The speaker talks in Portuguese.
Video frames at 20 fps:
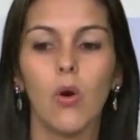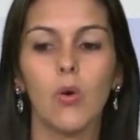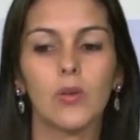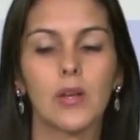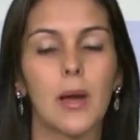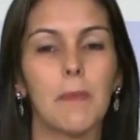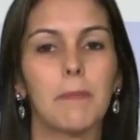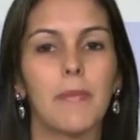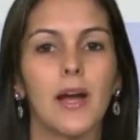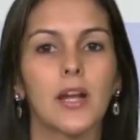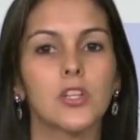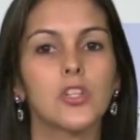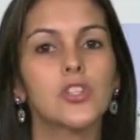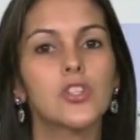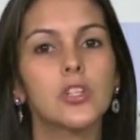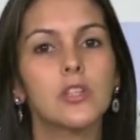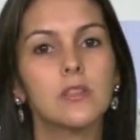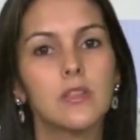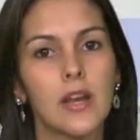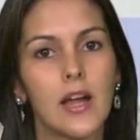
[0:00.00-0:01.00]
ou na parte
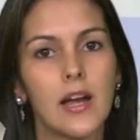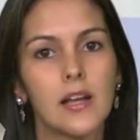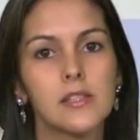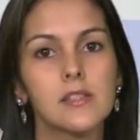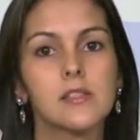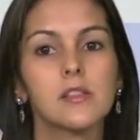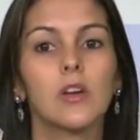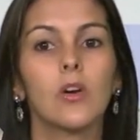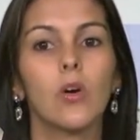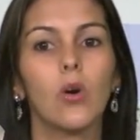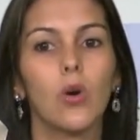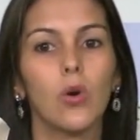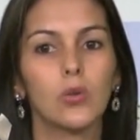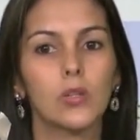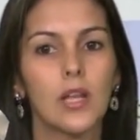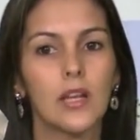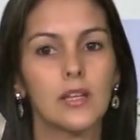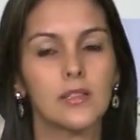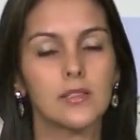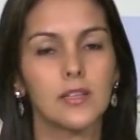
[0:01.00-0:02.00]
de trás ou
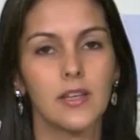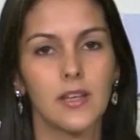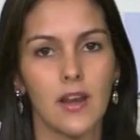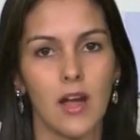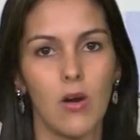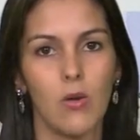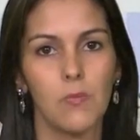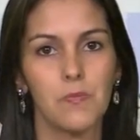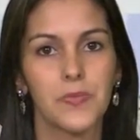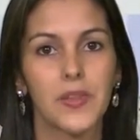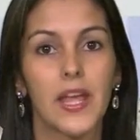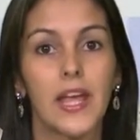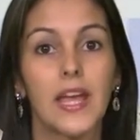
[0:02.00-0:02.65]
na lateral.